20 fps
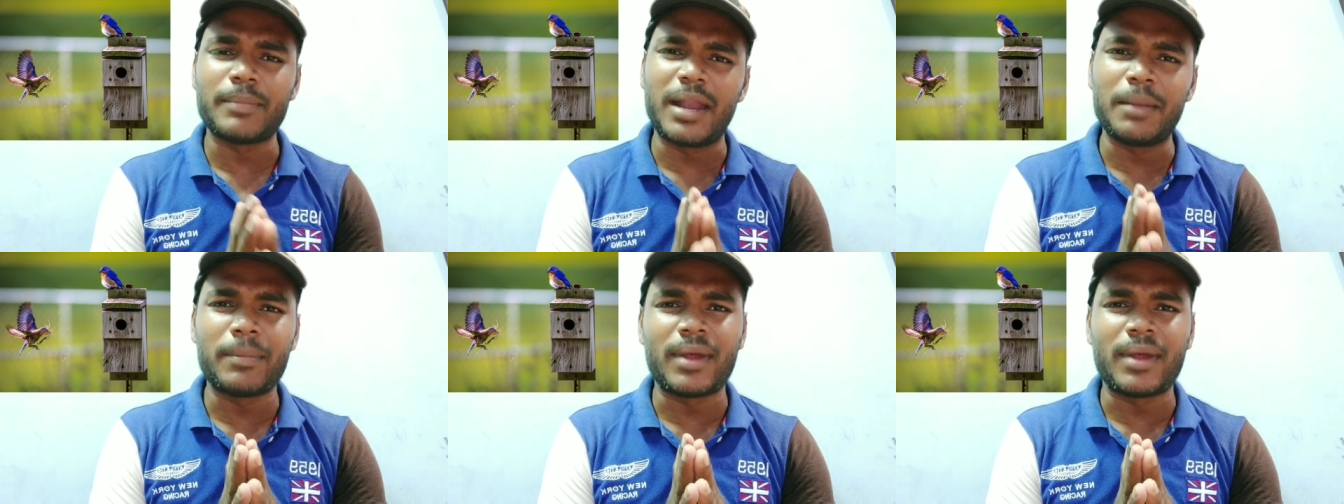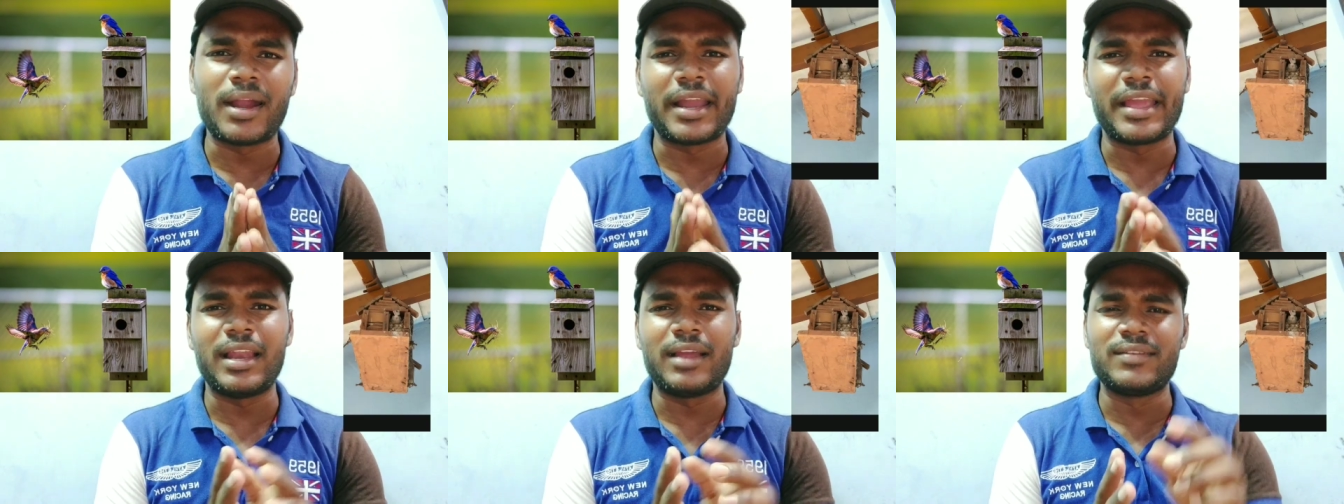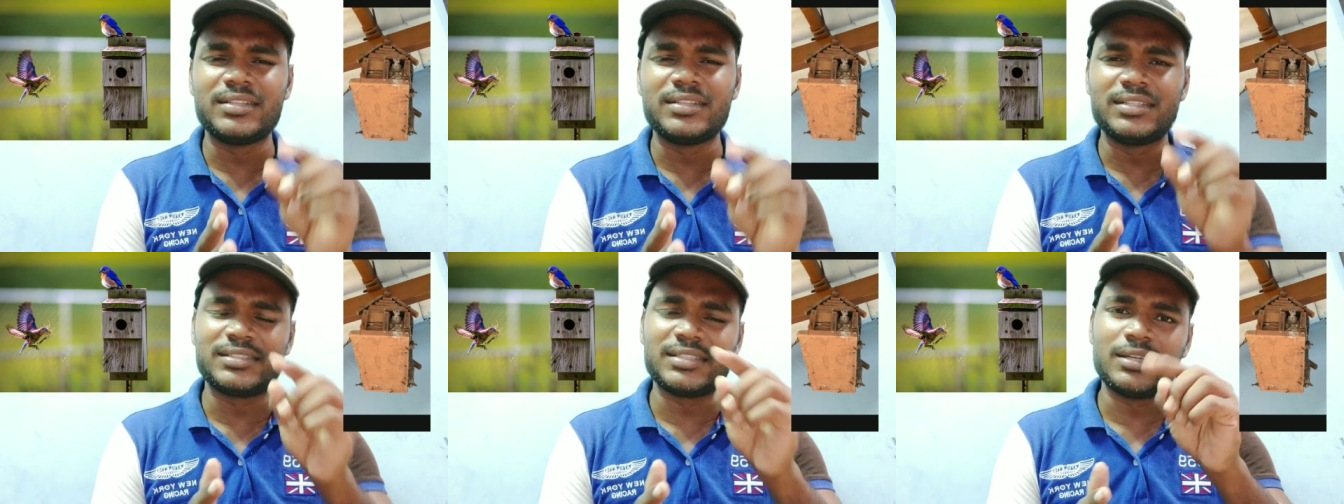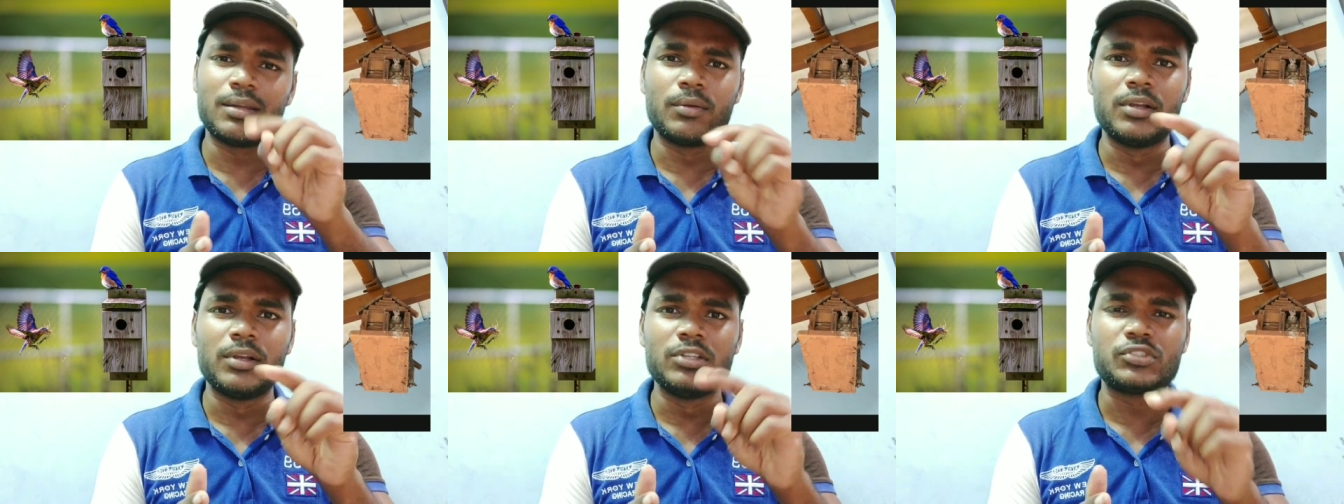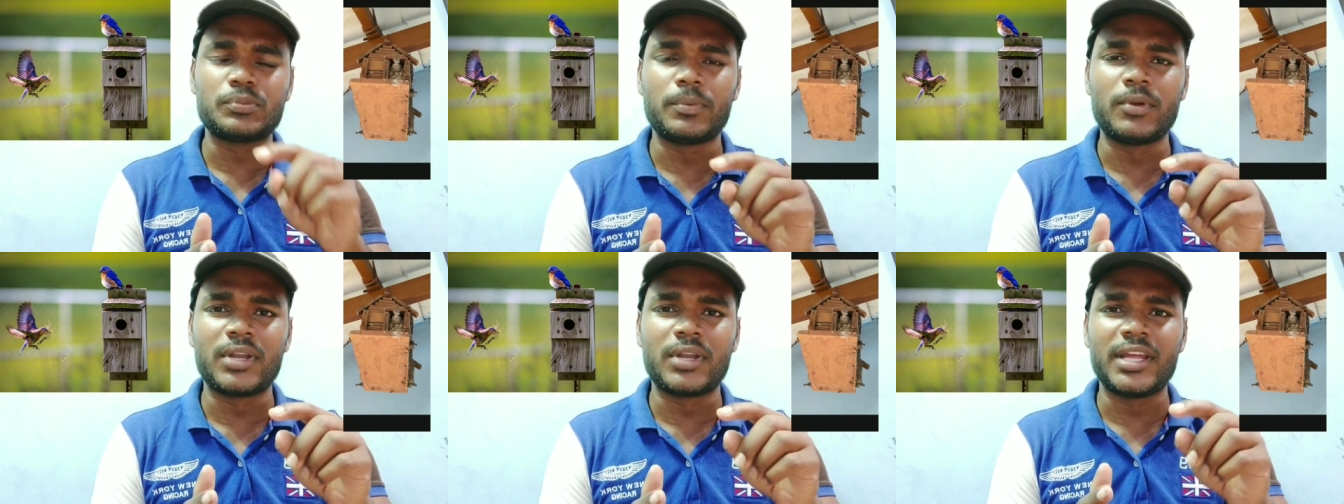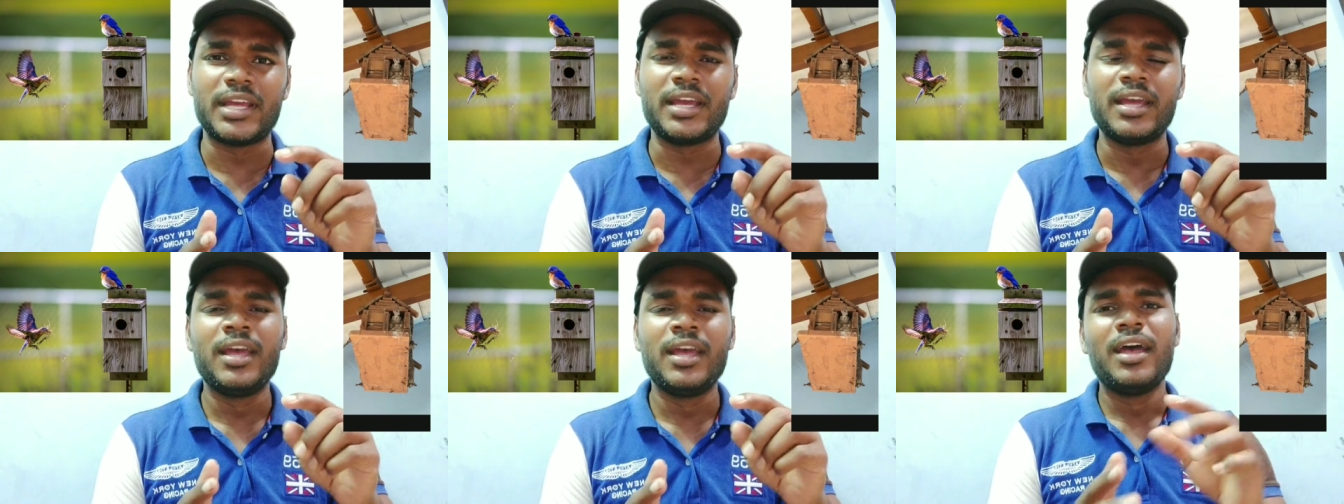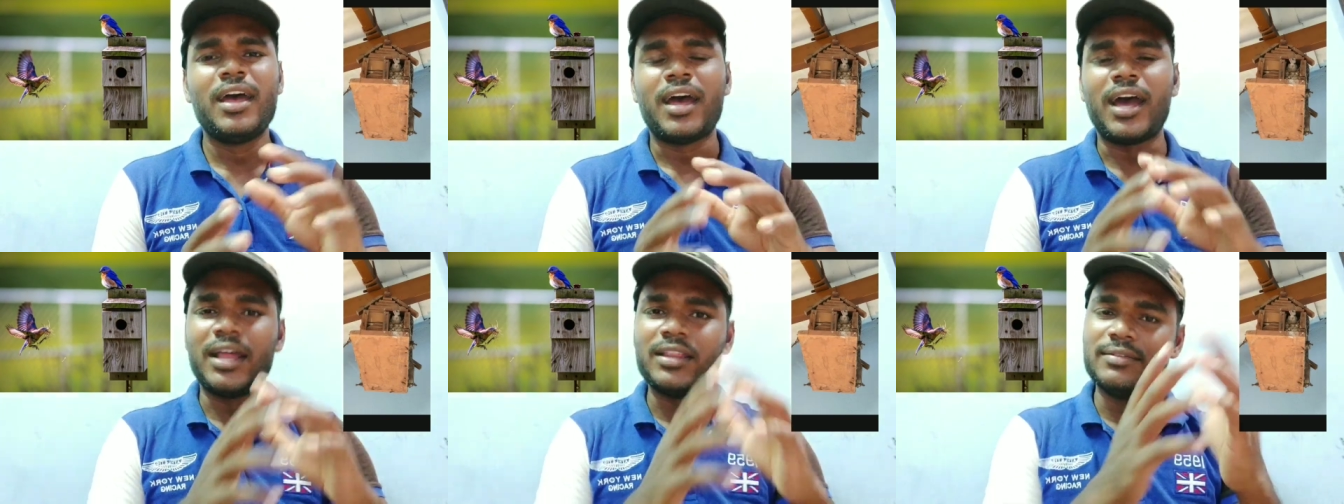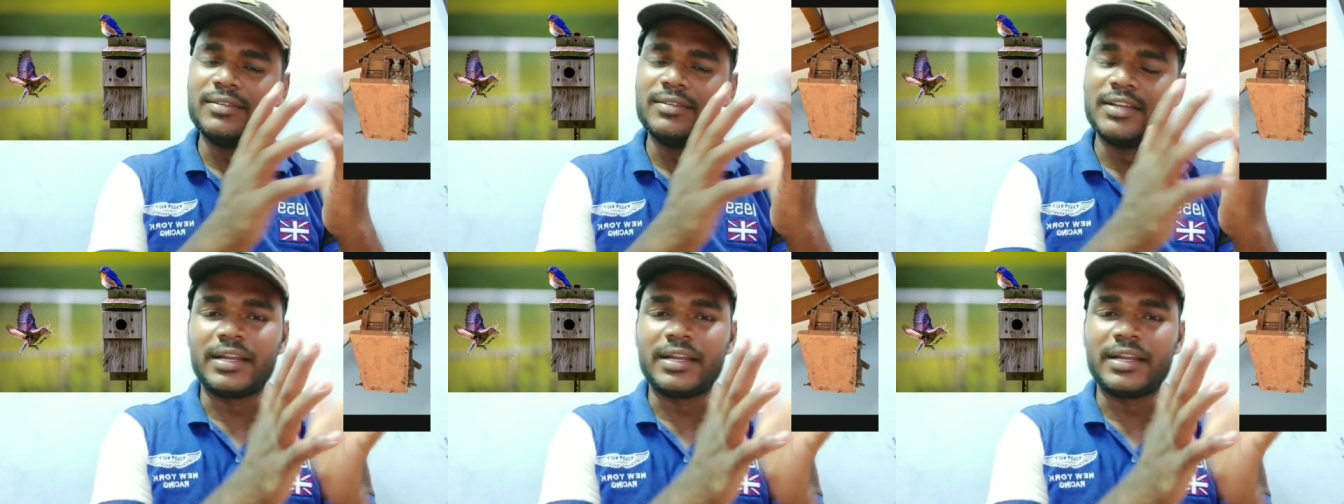இந்த மண்பானையில் வந்து சின்ன ஹோல்ஸ் போட்டு அது